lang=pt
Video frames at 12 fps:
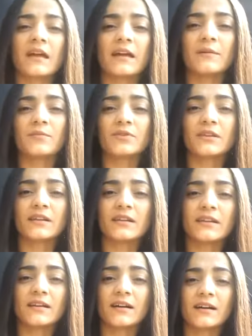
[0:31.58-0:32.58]
é,
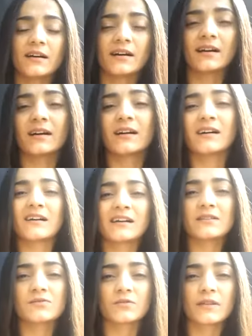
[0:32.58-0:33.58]
poderia
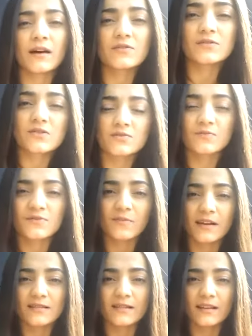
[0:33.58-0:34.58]
estudar os ritmos
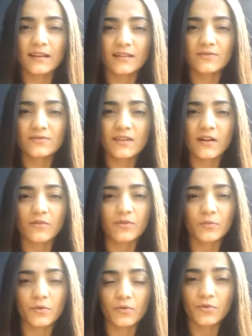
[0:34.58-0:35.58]
brasileiros, que é algo
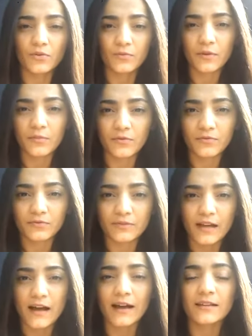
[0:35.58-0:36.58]
que eu procuro me
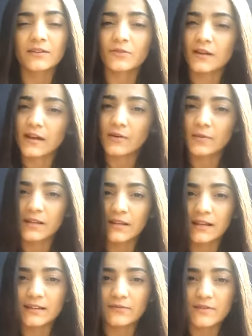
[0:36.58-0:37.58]
aprofundar, que eu quero
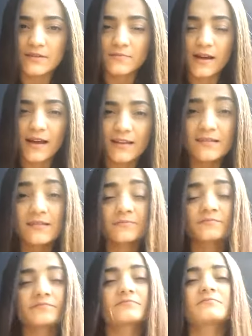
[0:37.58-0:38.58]
aprender cada vez mais.
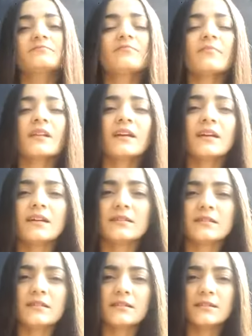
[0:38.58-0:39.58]

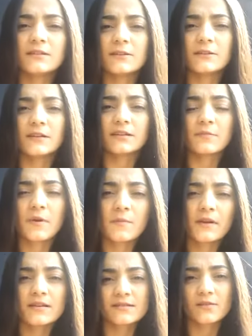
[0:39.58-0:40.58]
E também
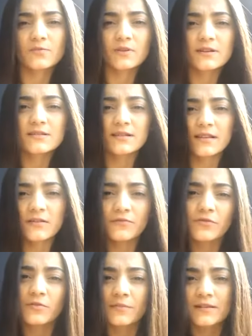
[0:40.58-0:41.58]
pela segurança da
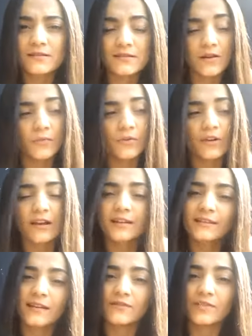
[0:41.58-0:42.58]
informação, por ela
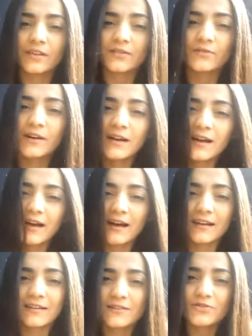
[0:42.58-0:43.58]
estar tá vindo
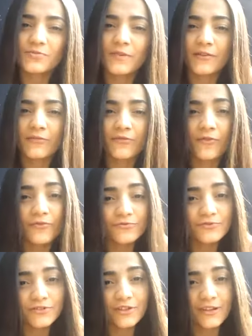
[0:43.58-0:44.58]
ali de uma
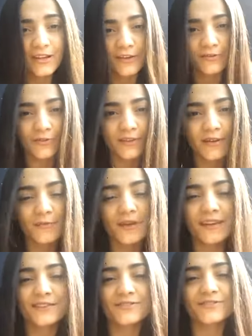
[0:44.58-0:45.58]
fonte
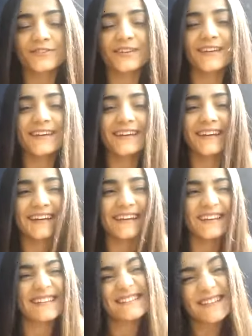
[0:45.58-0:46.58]
totalmente
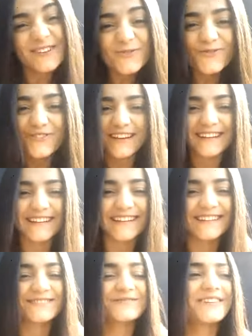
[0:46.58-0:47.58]
é, segura,
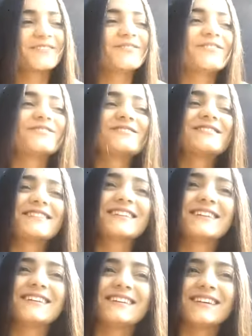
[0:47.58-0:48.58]
né? É uma fonte
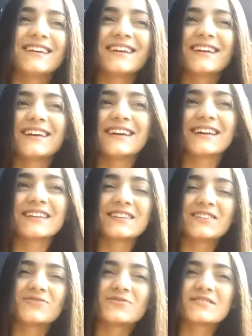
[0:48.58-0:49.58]
que,
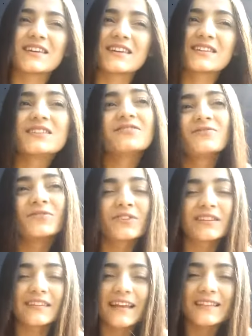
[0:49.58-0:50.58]
que eu sei que
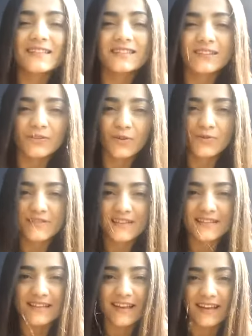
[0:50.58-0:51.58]
está ensinando a coisa
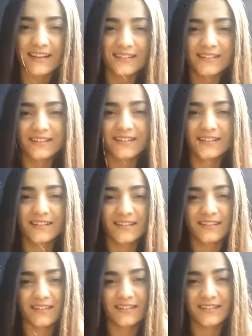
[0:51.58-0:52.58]
certa,
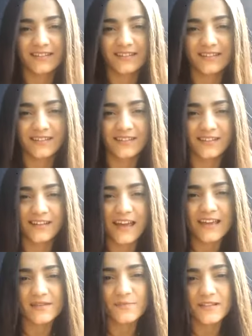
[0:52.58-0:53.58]
que
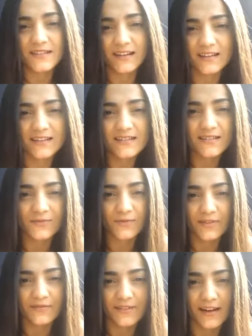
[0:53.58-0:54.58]
é especialista no
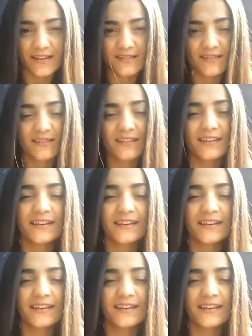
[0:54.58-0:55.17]
que faz.